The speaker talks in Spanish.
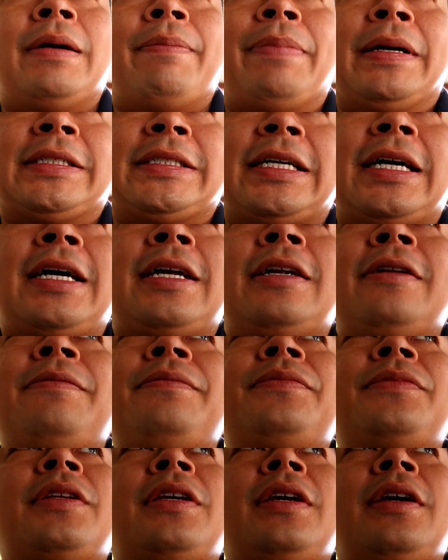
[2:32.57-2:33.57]
a pasar,
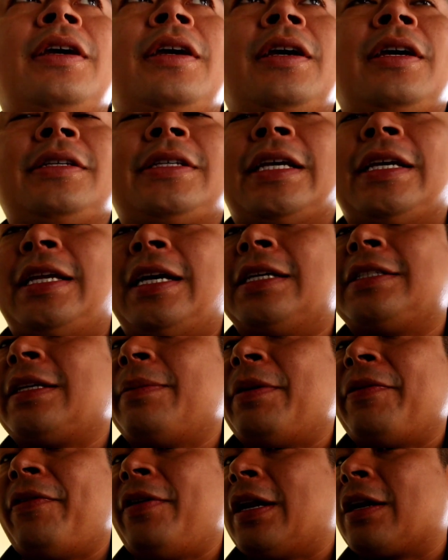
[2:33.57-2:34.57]
se iría a
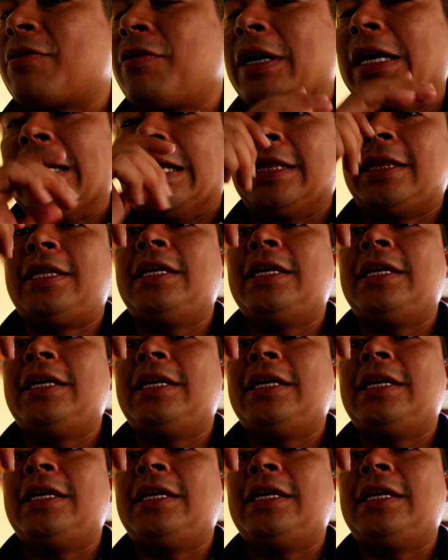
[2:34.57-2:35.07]
semifinal con